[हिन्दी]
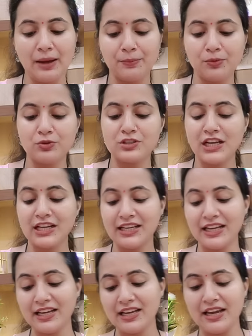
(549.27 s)
आपको
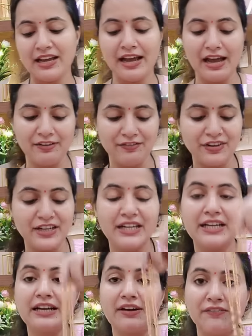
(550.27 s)
चाहिए
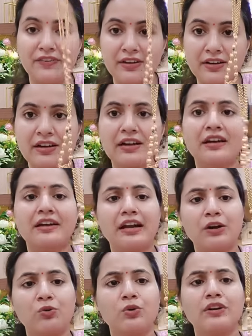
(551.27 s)
एवरीडे या फिर
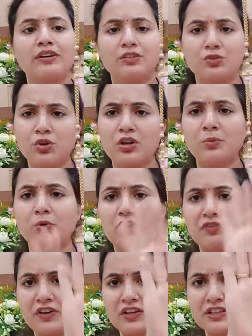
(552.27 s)
रेगुलर छोटे मोटे
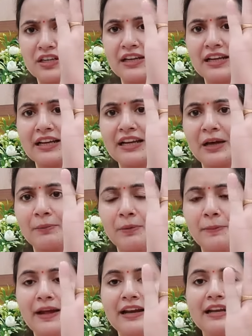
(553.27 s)
फंक्शन के लिए घर पे
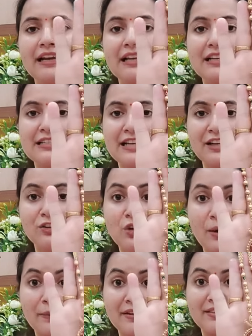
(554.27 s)
पहनने के लिए चाहिए तो
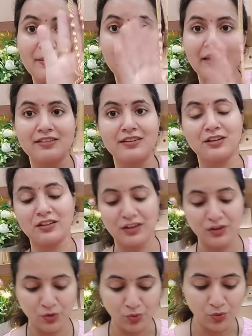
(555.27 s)
आप इसे पहन सकते
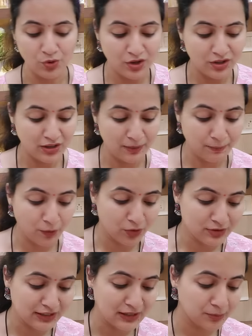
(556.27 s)
हो ये बहुत
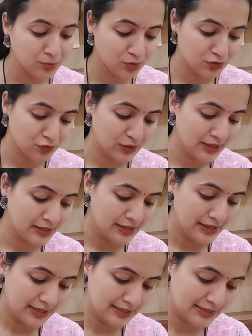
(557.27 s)
ज़्यादा ब्यूटीफुल है
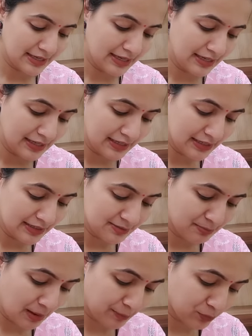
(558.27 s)
इसके इयर
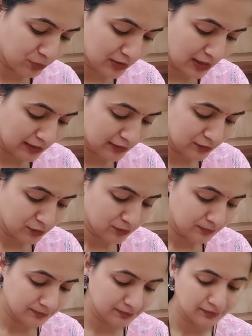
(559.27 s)
मैं आपको दिखा देती
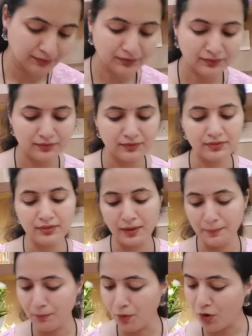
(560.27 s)

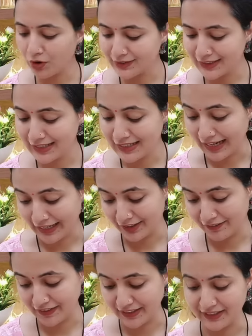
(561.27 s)
हूँ बहुत ही
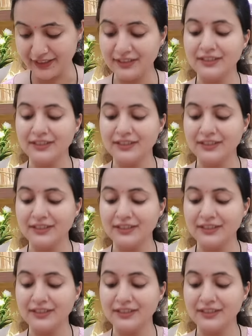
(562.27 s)
लाइट वेट है